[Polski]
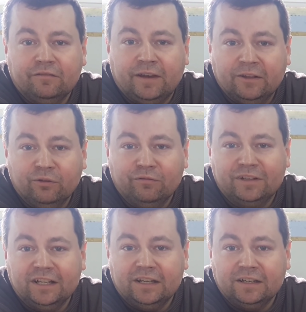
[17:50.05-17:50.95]

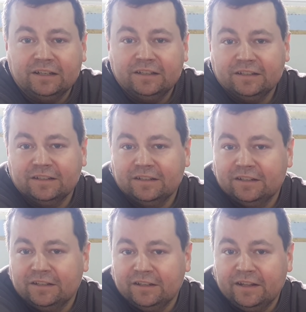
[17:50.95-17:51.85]
fanów, dla
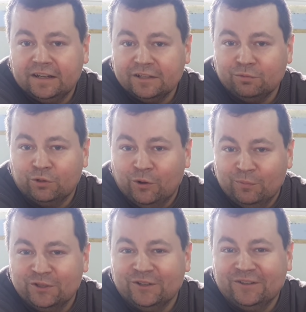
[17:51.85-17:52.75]
e, na hasło
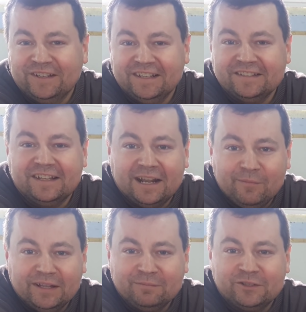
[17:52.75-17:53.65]
kupcio jest
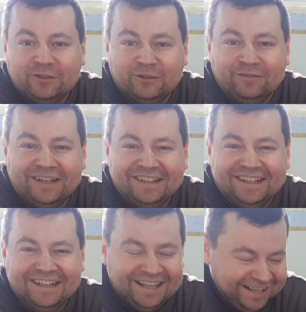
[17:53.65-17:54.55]
rabat. O
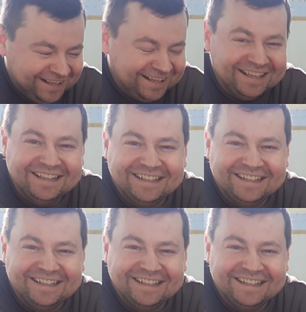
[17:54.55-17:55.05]
kurwa, tego się nie